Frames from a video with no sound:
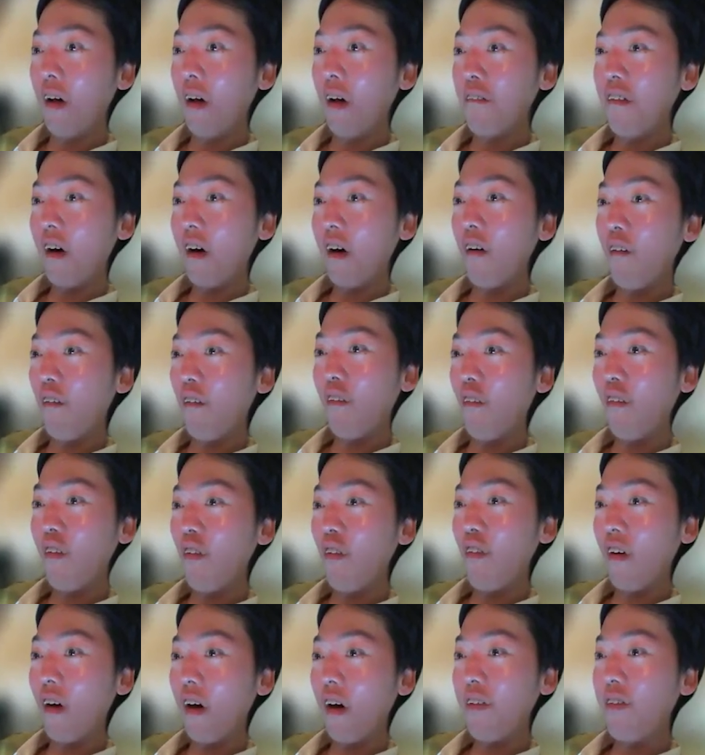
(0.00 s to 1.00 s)
まあ、こうい
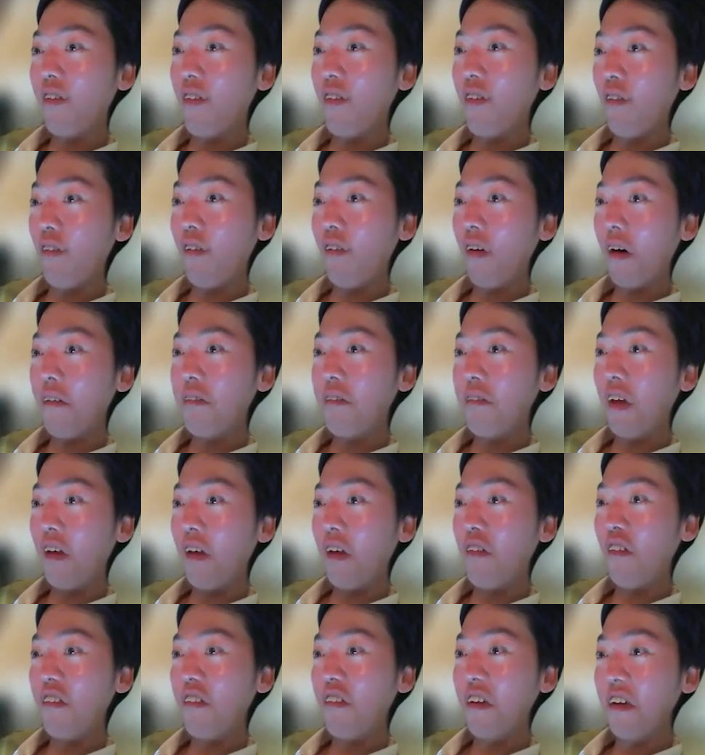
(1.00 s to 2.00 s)
う活動をやって
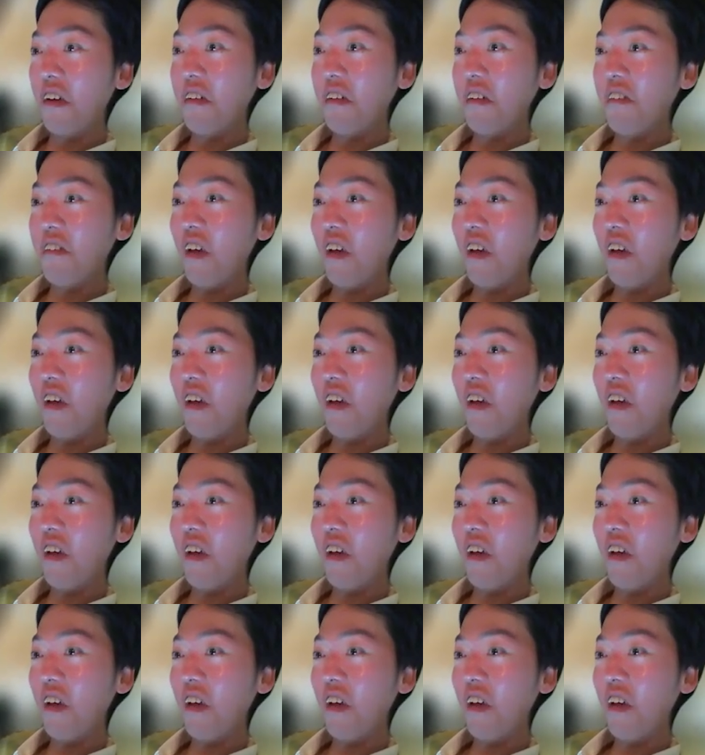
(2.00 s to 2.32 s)
るっ